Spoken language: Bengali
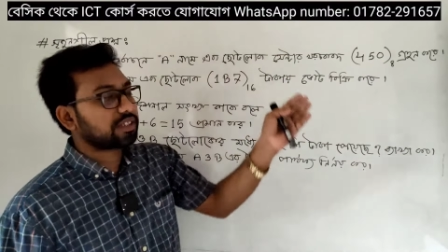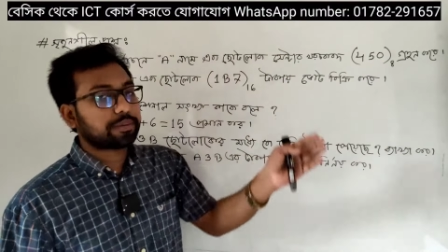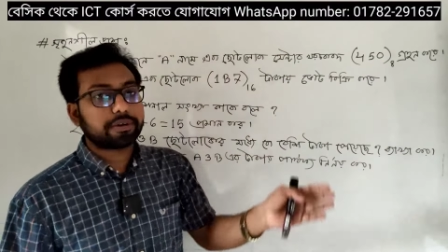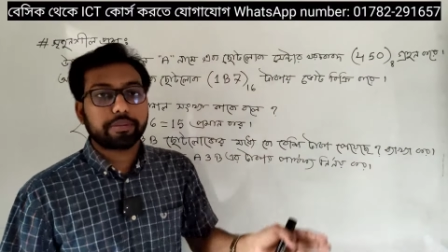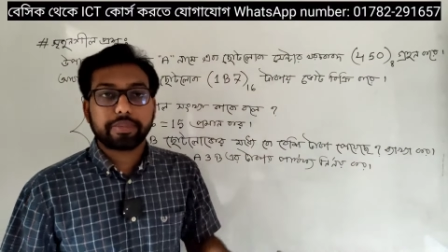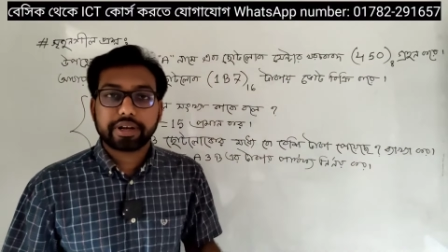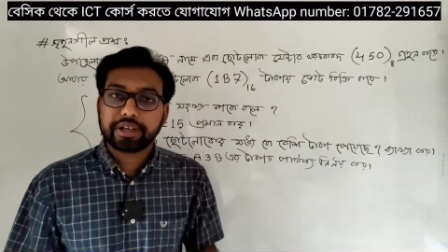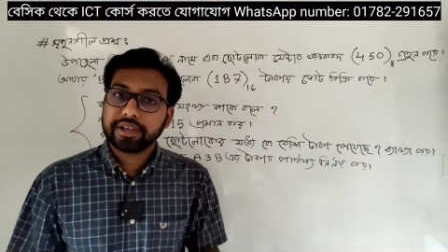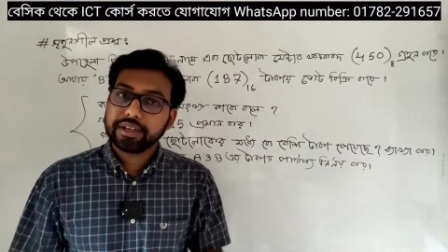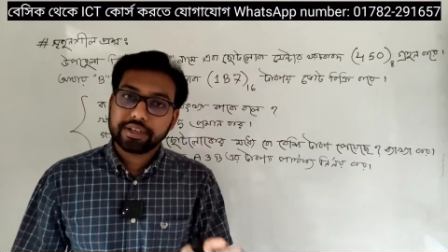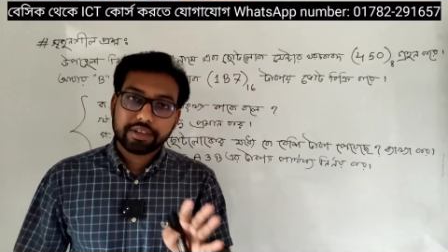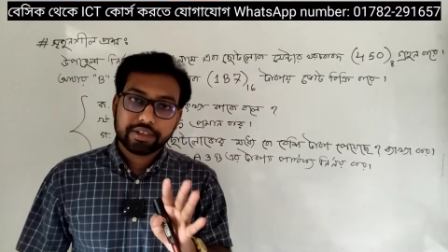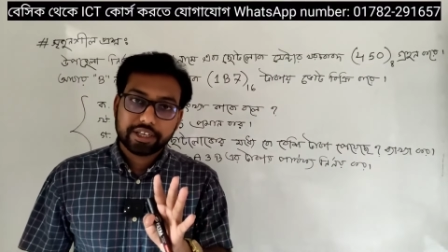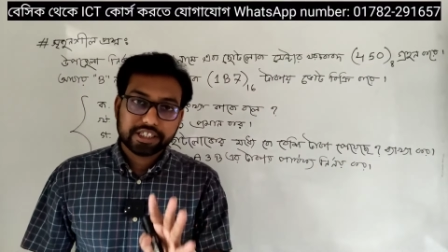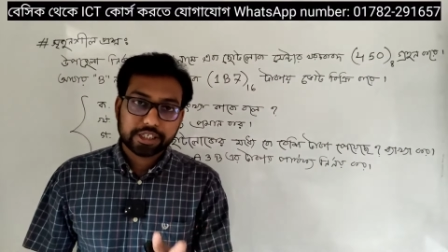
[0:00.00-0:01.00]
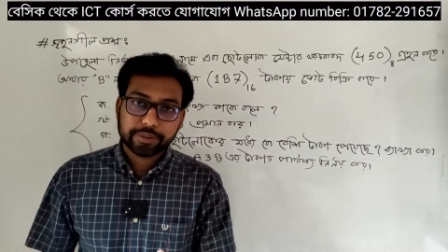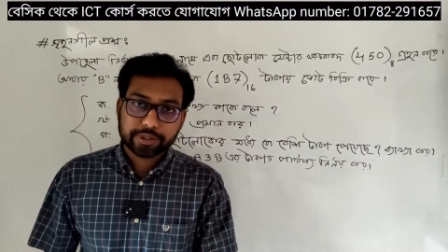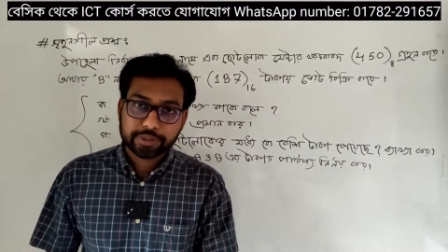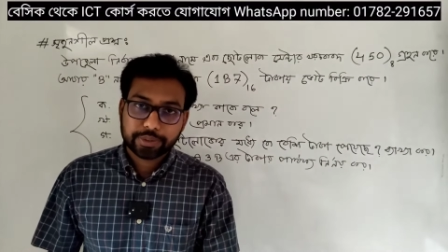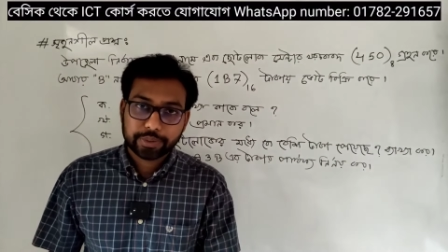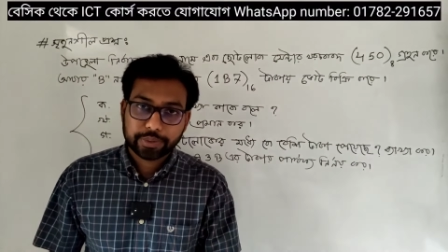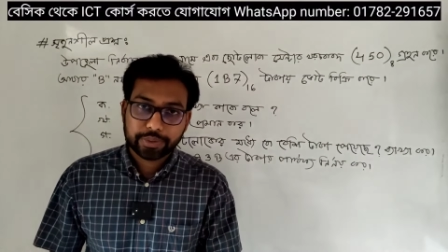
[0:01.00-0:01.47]
হোয়াটসঅ্যাপ নাম্বারে এস
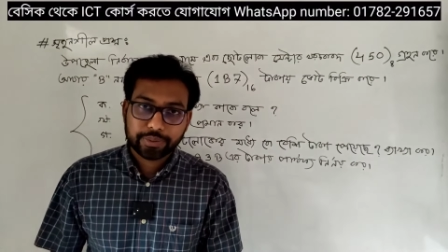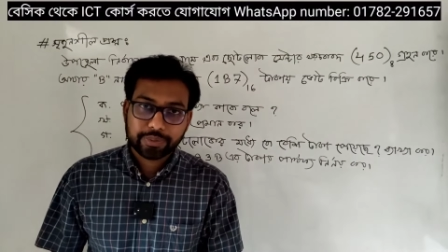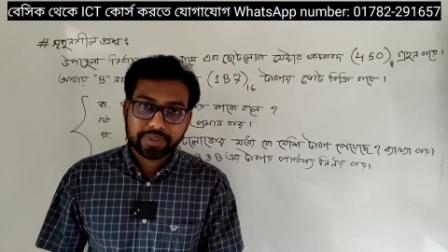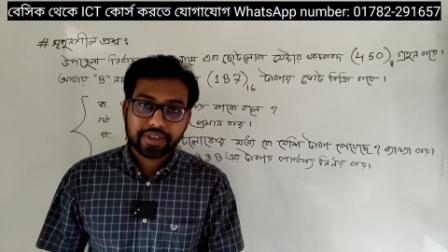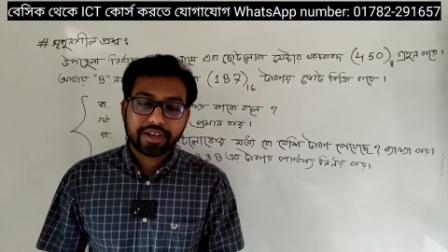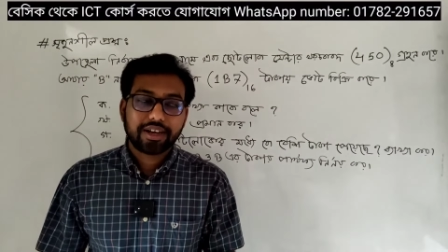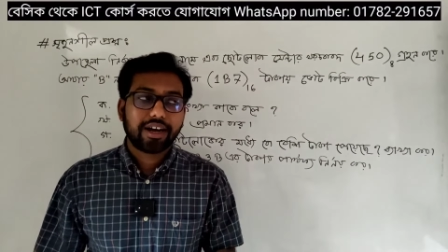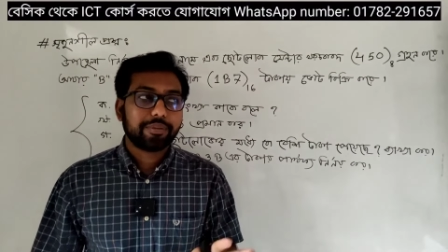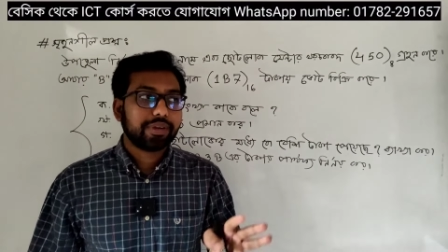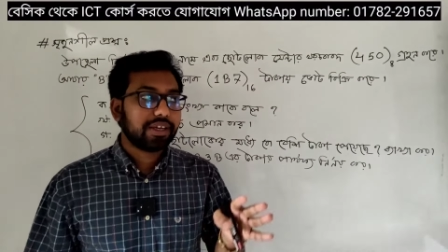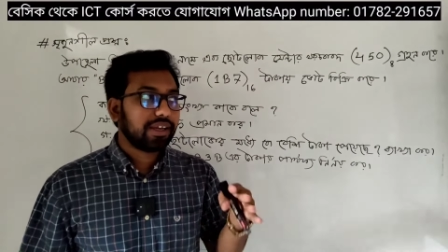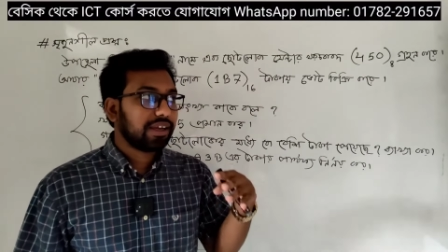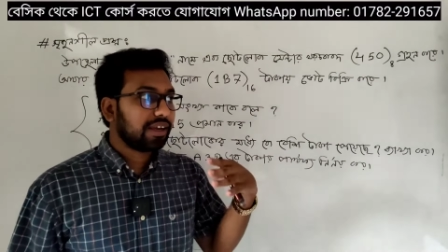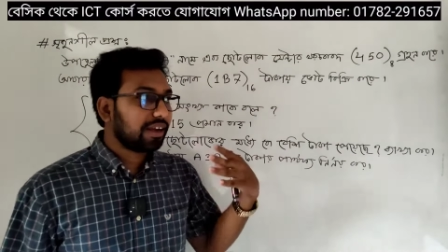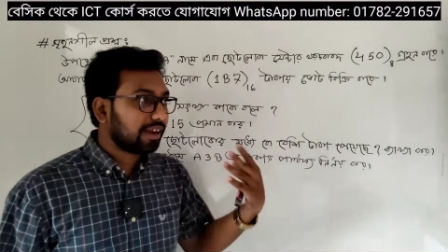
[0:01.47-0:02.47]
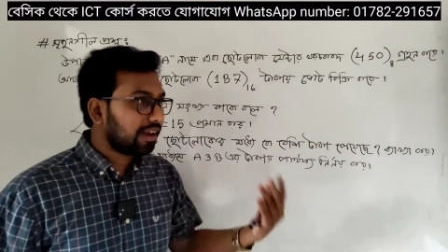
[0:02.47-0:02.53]
এম এস করো আমি